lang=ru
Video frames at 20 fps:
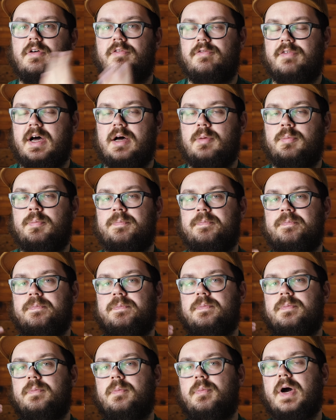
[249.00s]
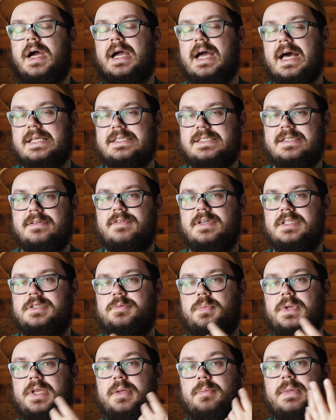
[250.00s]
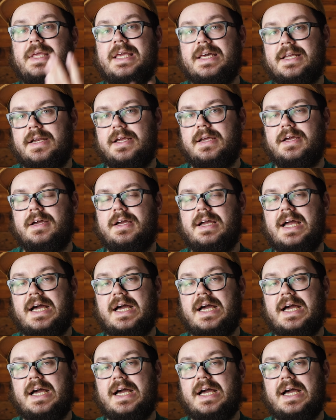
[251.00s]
вам показывать примеры,